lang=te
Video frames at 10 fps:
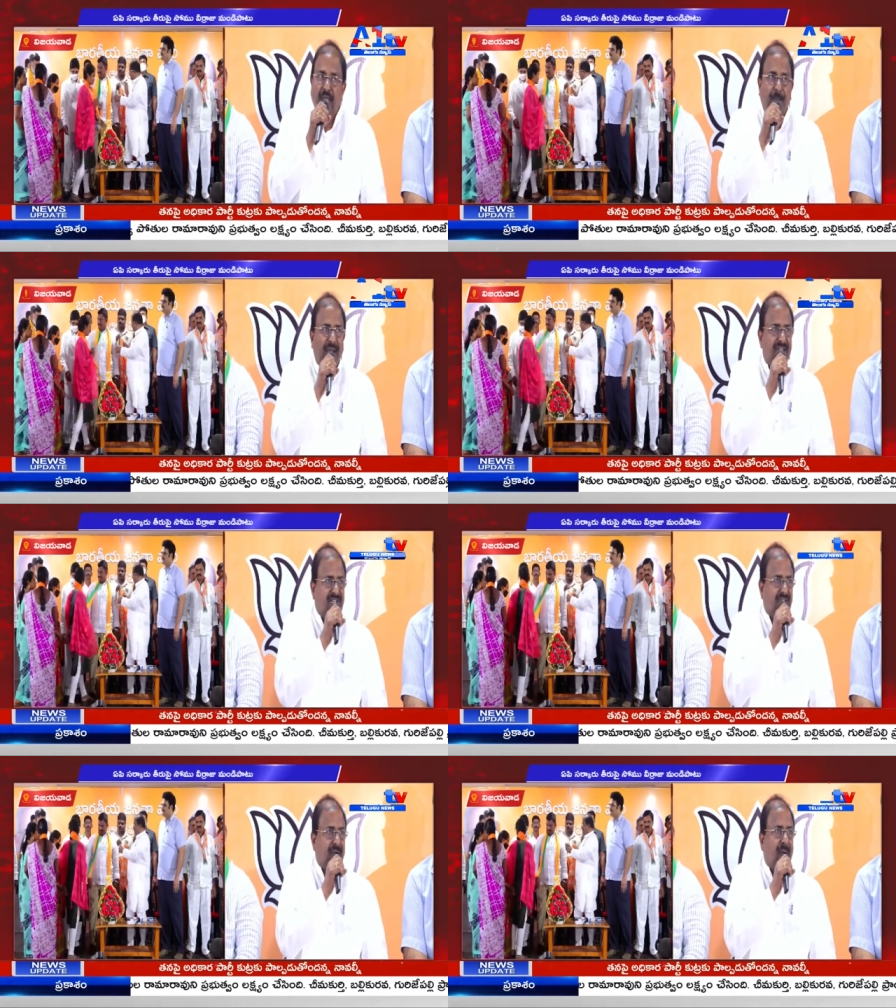ఈ పని
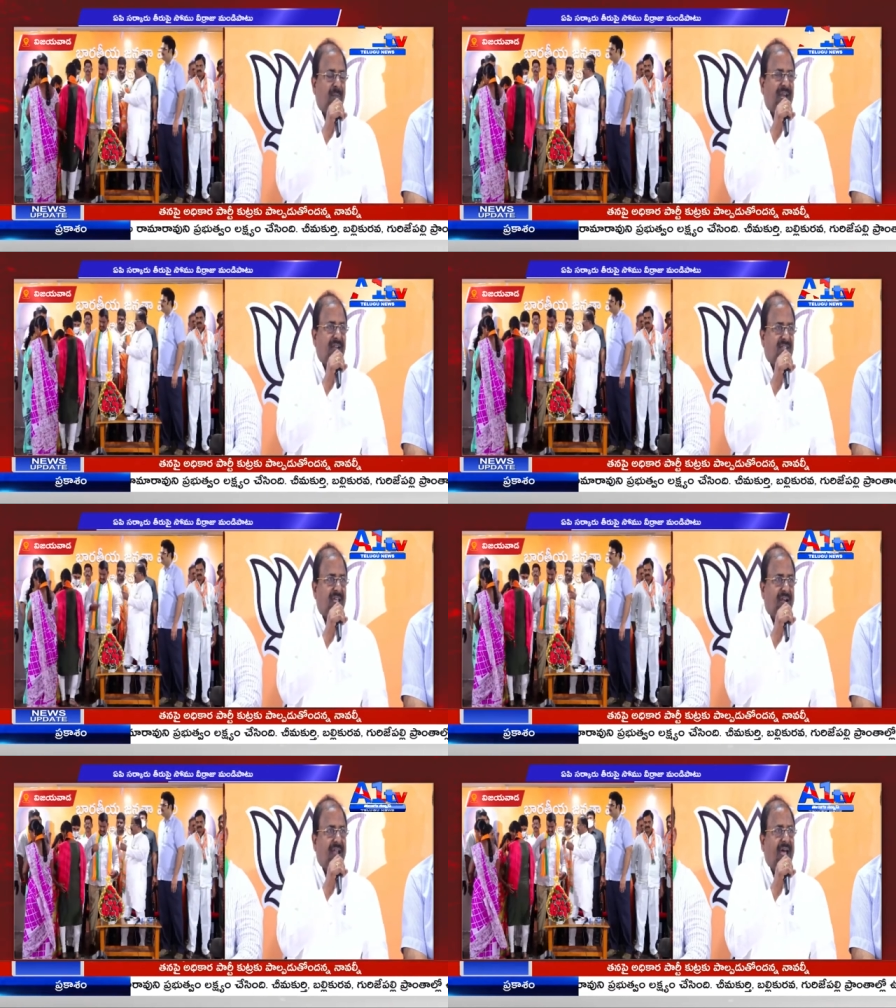చంద్రబాబు నాయుడు
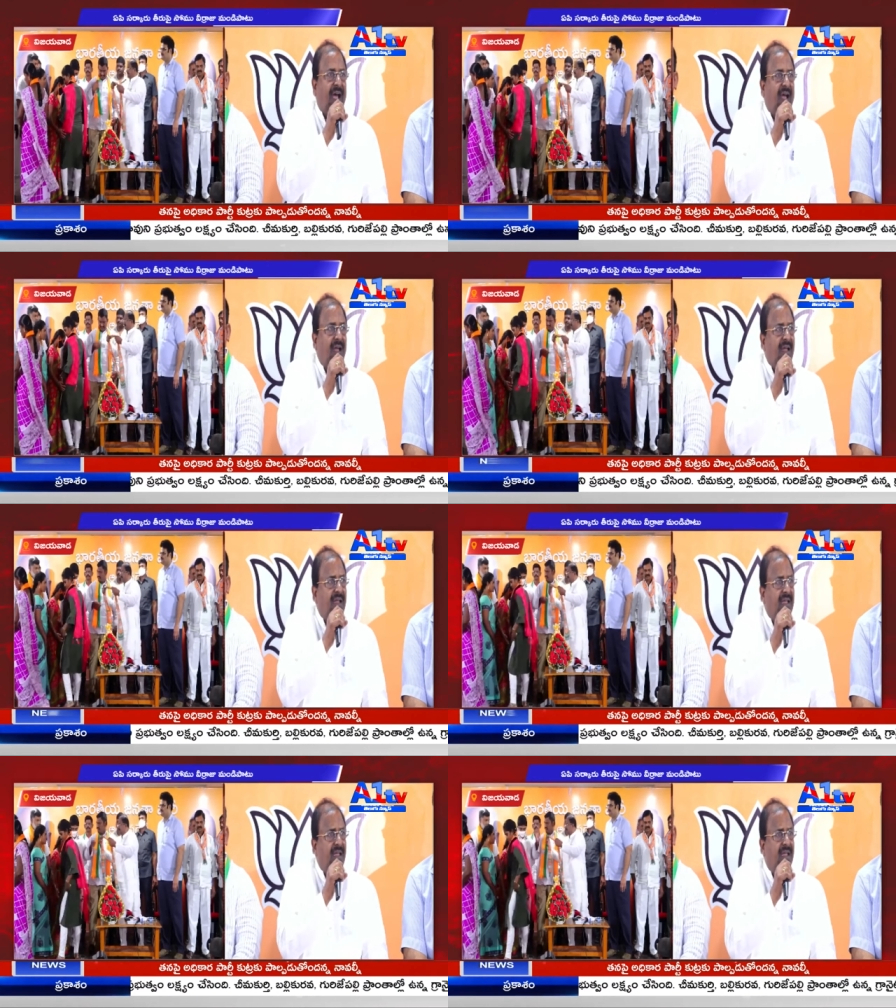చేయగలడా
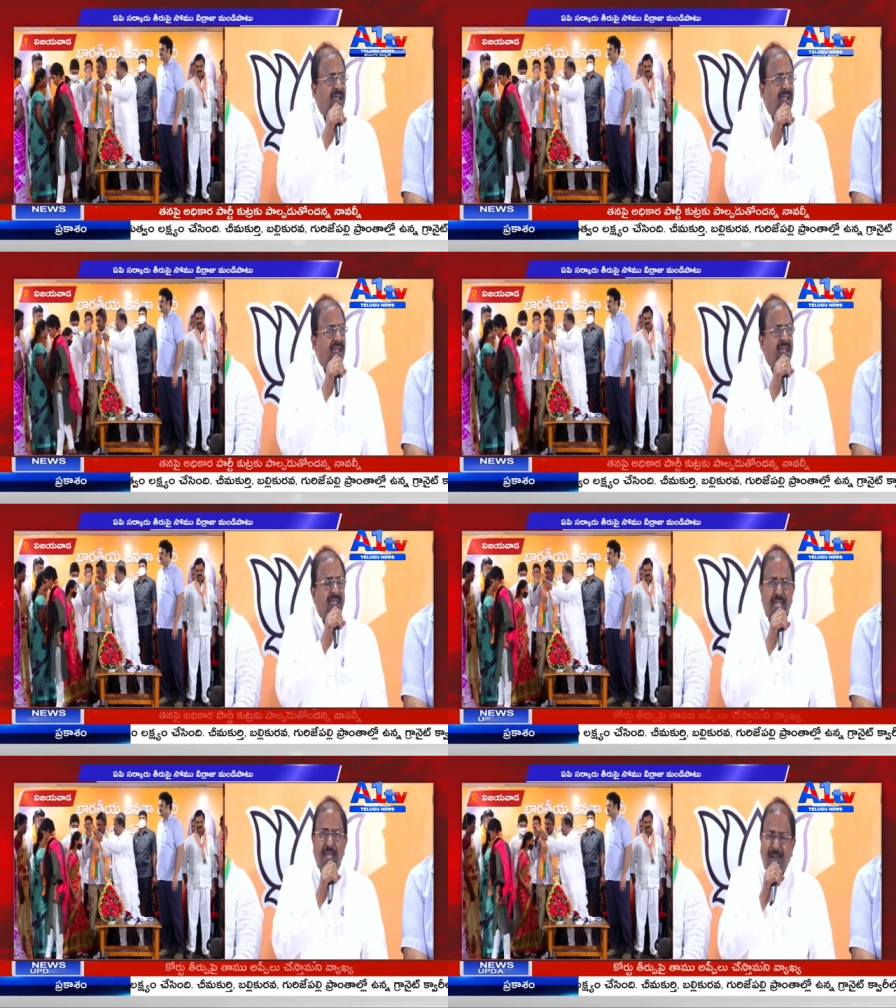
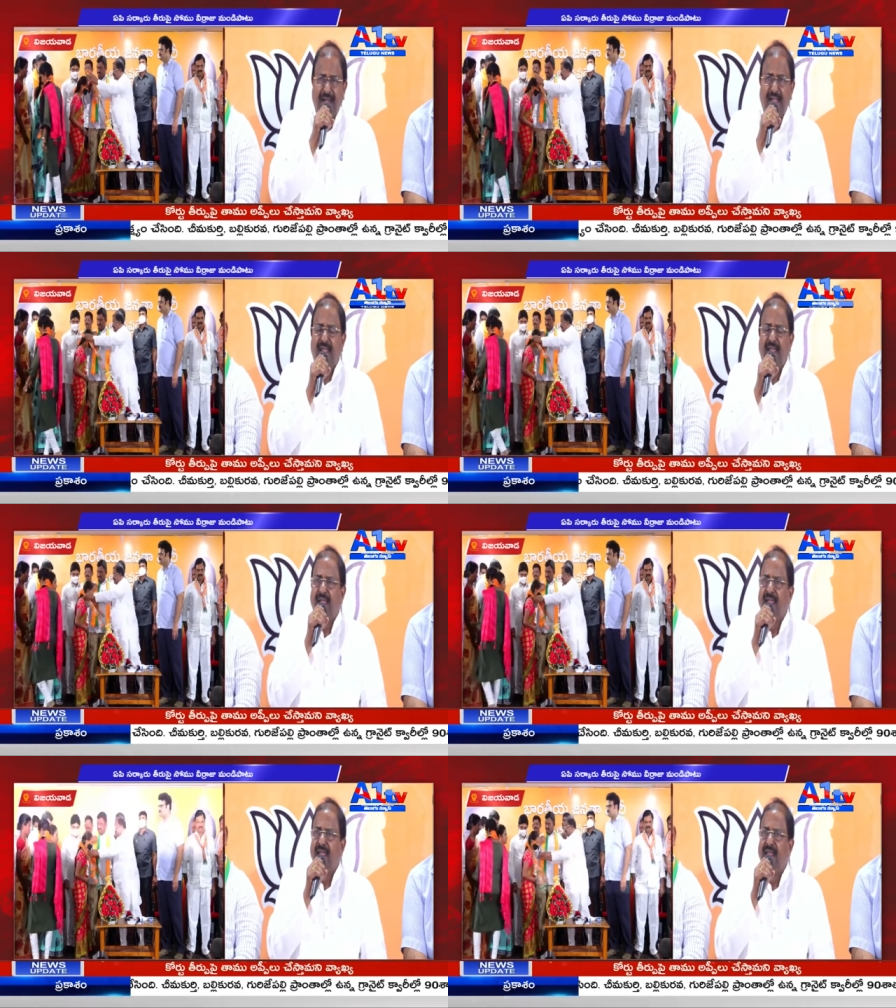ఈ పని
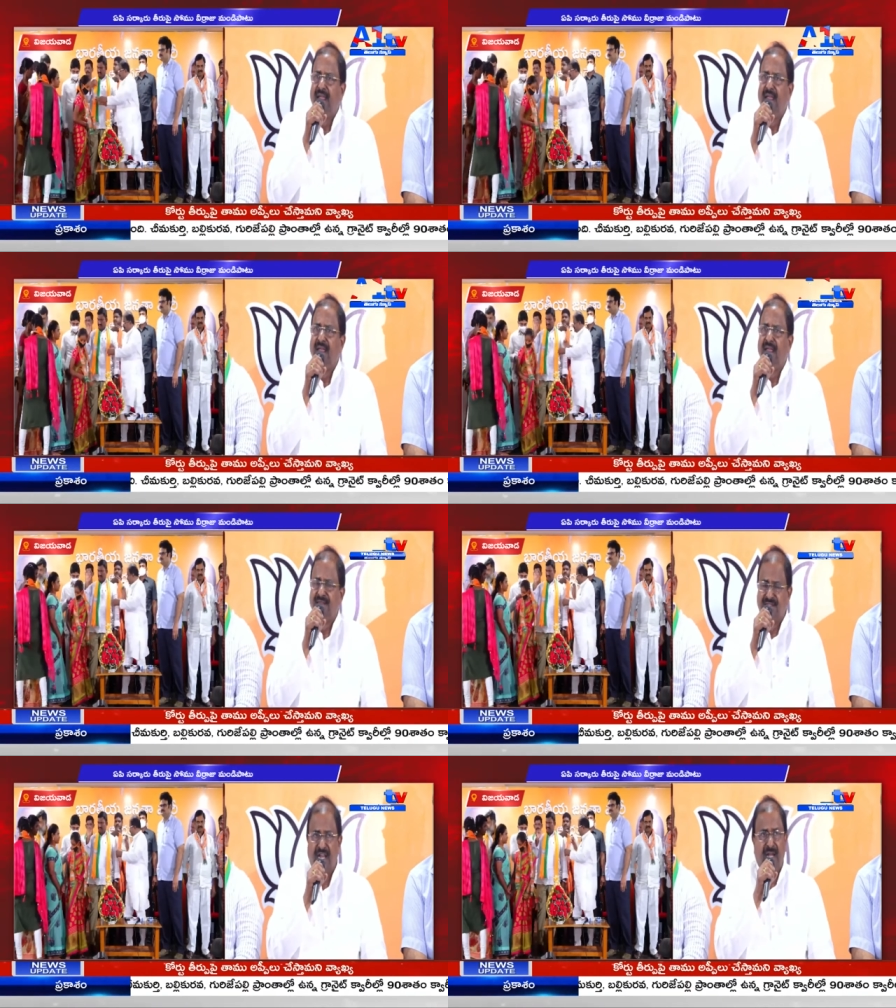
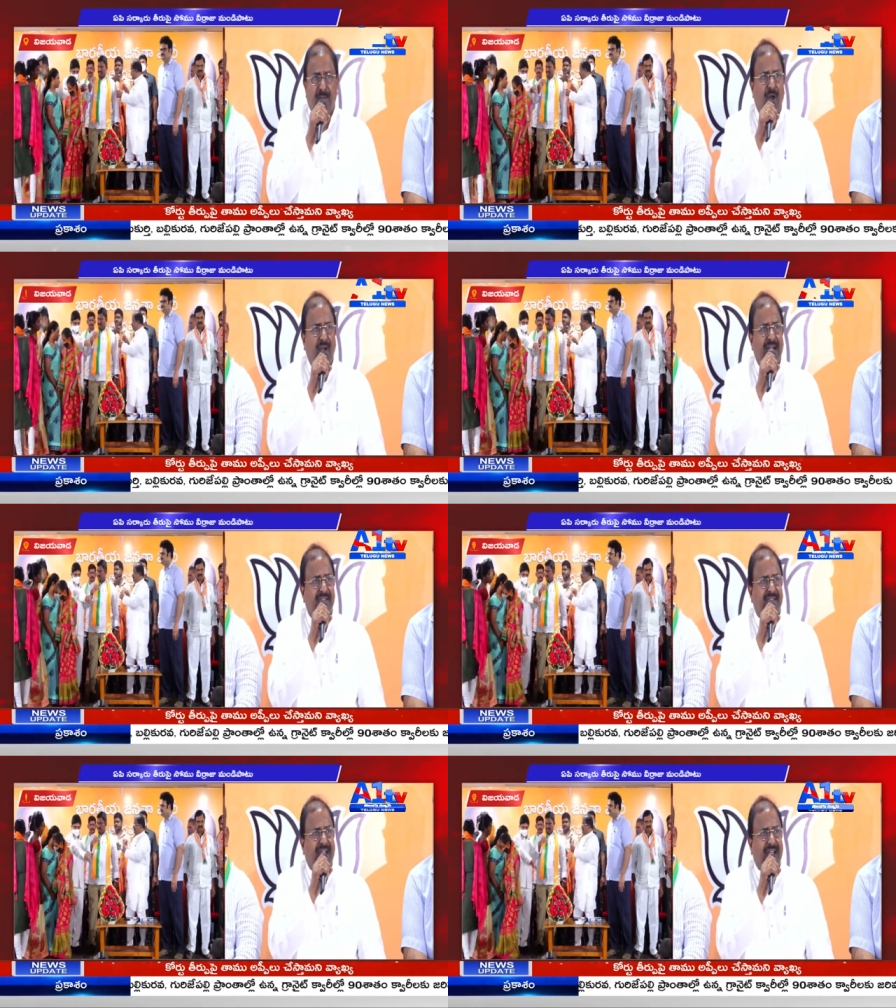జగన్మోహన్
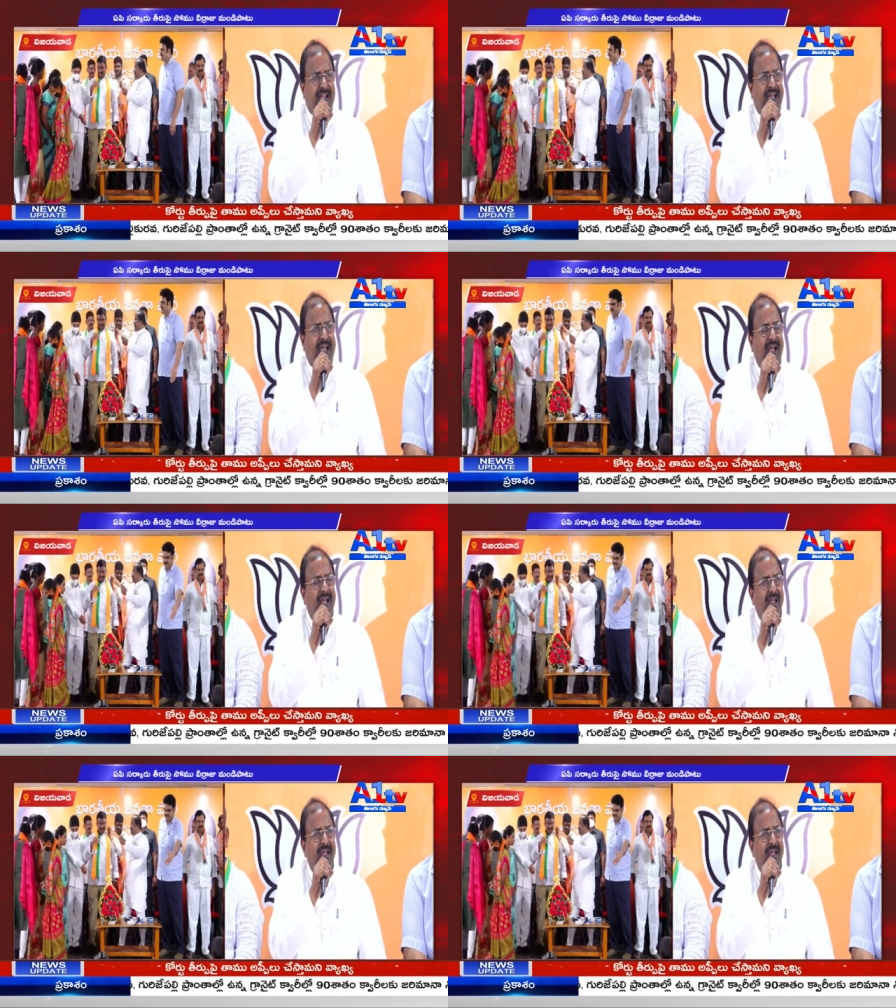రెడ్డి చేయగలడా